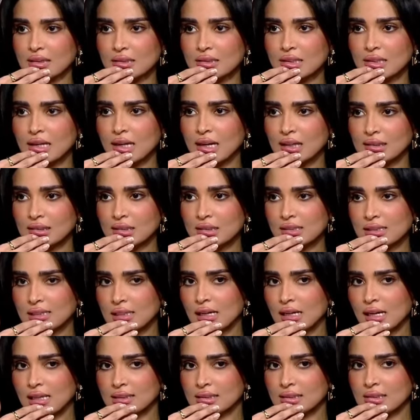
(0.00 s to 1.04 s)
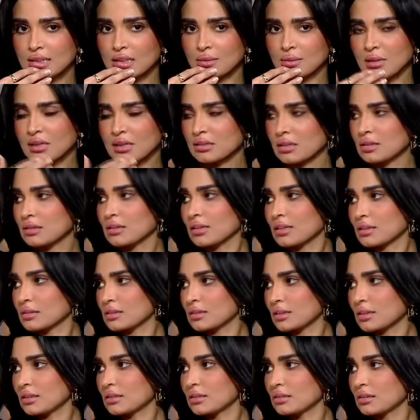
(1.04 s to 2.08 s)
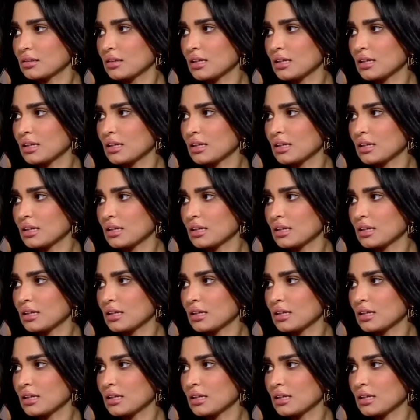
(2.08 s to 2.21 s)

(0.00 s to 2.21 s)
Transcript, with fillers: صراحه صراحه انا ما صدقته